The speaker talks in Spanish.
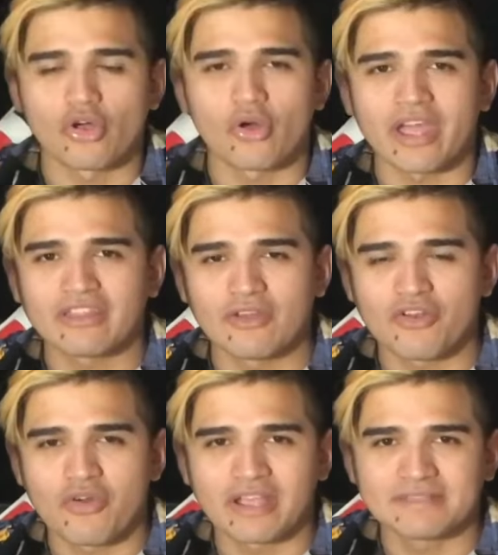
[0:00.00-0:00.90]
Todo
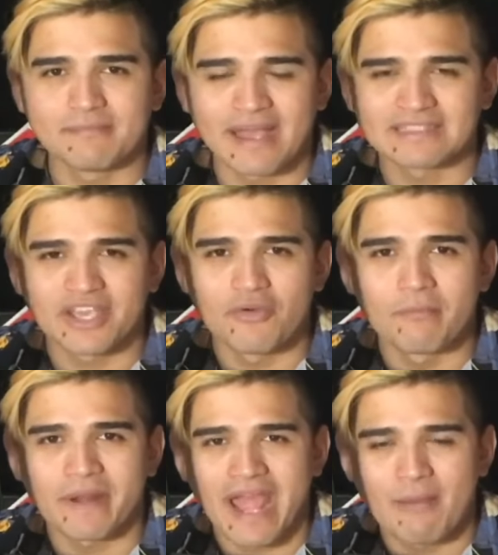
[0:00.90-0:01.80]
esto no es más que
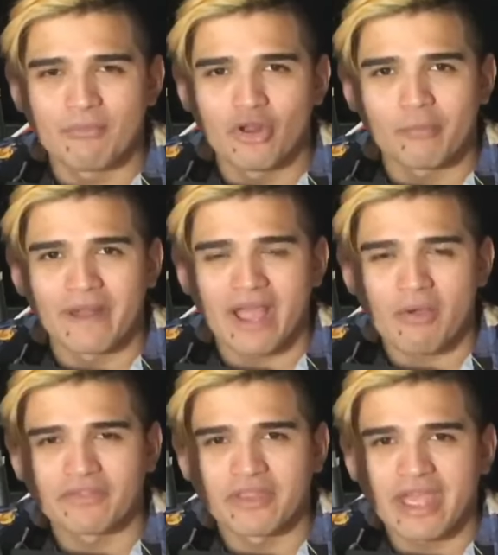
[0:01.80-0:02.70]
un preámbulo
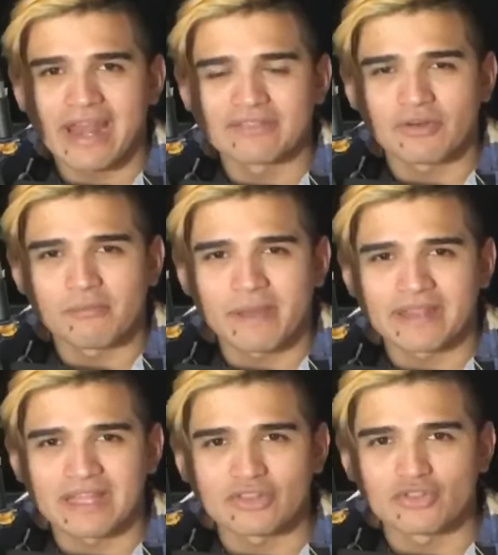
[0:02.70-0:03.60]
para que cuando llegue la
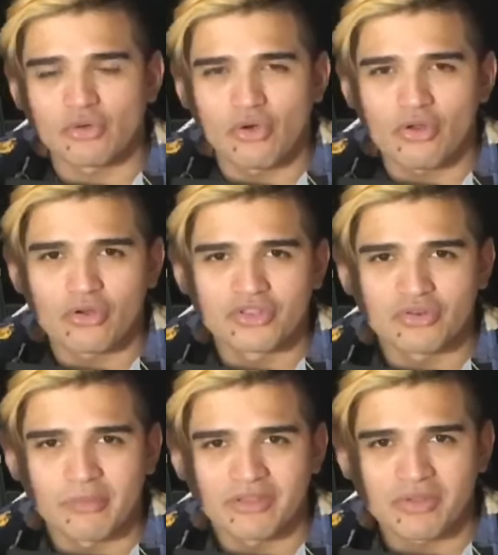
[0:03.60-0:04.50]
trompeta todos los
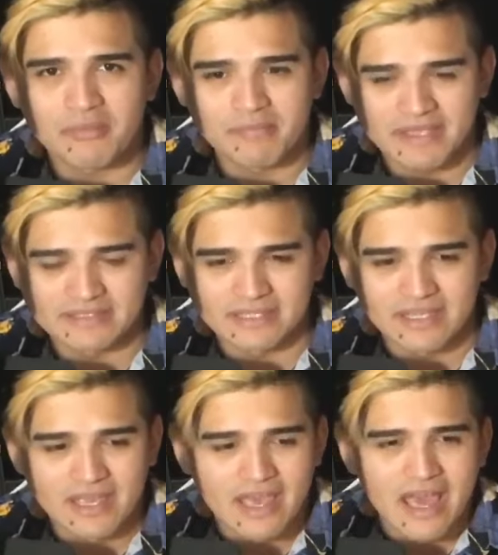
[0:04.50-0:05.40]
instrumentos
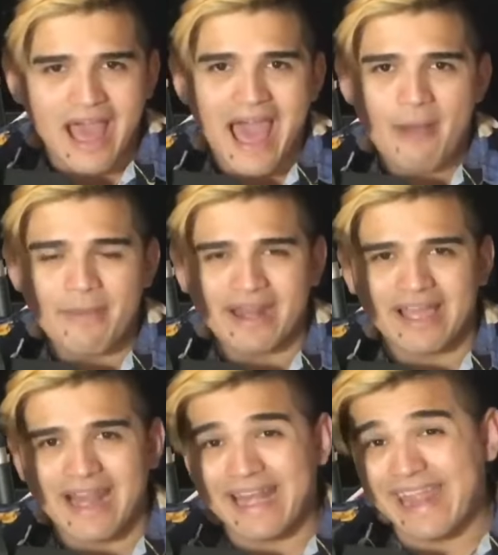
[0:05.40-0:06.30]
empiecen a
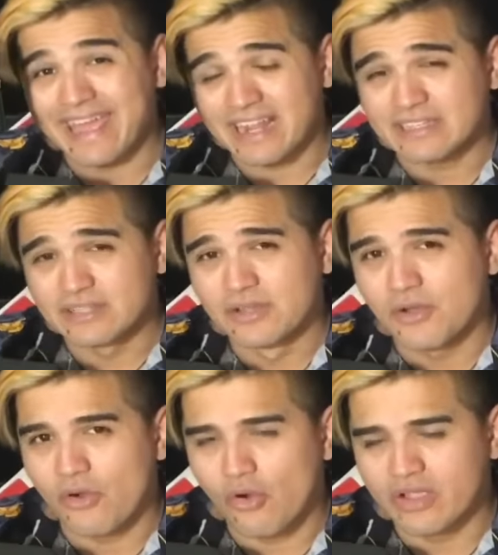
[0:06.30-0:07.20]
marcar negras
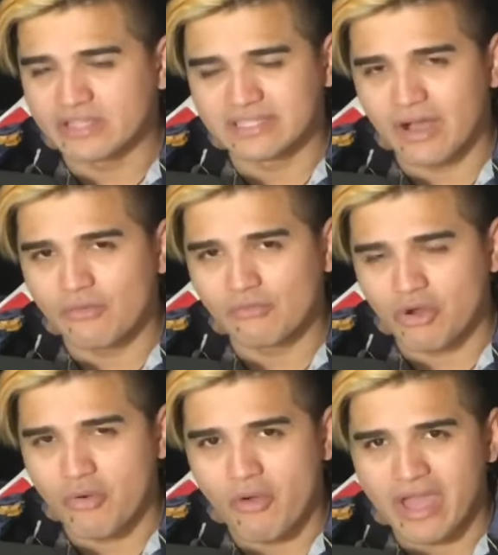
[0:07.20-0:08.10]
o sea,
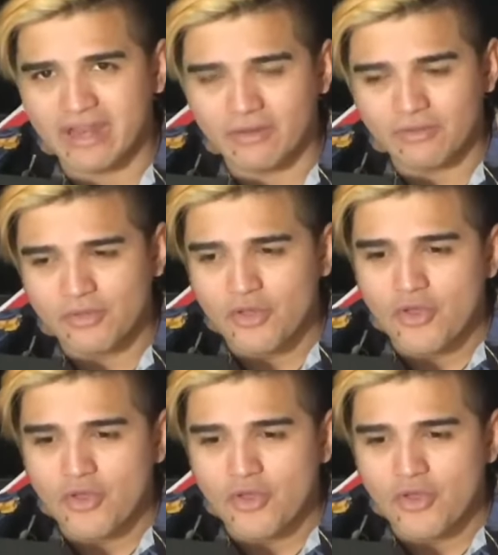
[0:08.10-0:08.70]
un nuevo género.